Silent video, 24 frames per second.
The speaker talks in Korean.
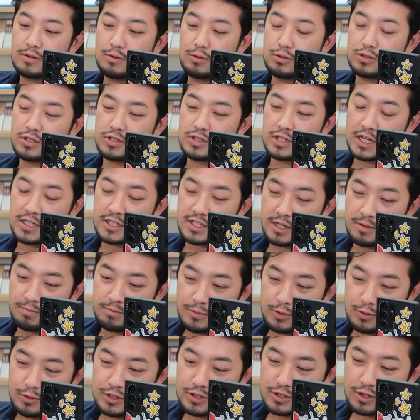혹시 첫점
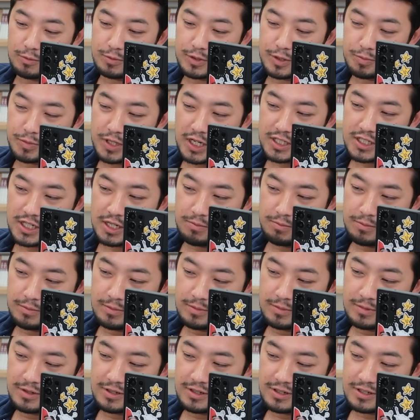오늘 점심 첫점
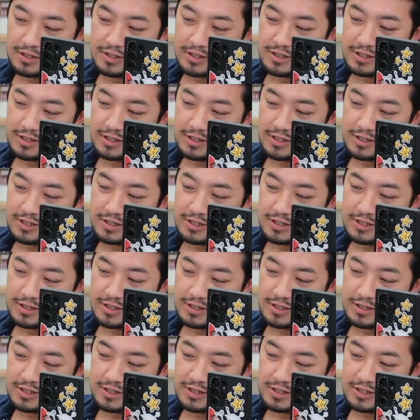믿고 있지만